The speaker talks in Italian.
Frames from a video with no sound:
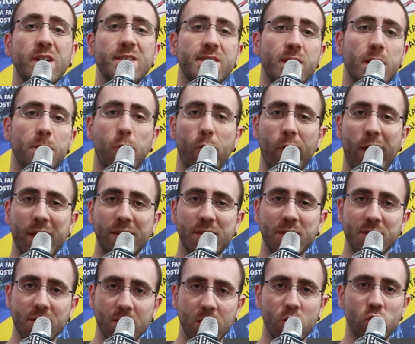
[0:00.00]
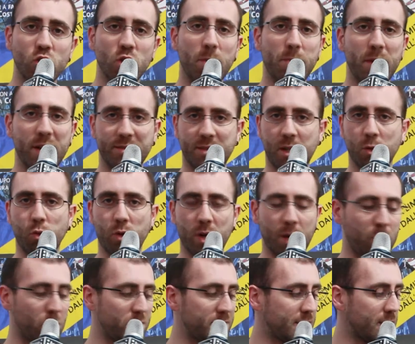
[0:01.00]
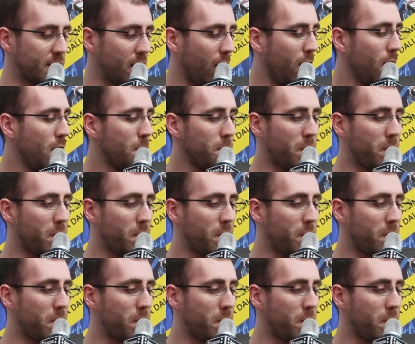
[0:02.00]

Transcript: essere poeti, si dice, per tradurre poesia.